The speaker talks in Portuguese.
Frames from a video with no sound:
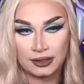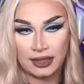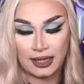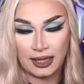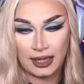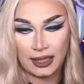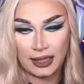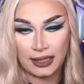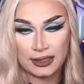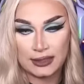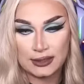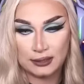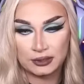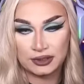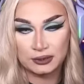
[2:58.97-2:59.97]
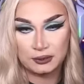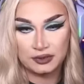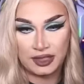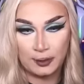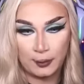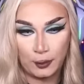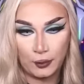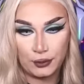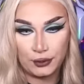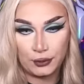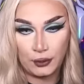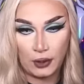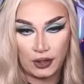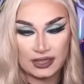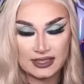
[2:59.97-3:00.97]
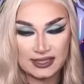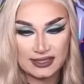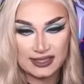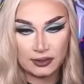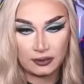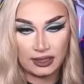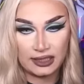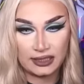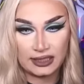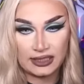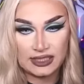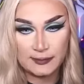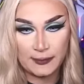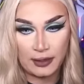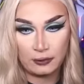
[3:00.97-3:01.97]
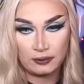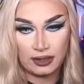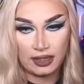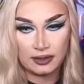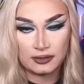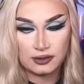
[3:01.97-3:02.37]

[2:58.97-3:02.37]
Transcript: É, soltando um demônio. Ó, eles nasceram lá naquele spawn lá.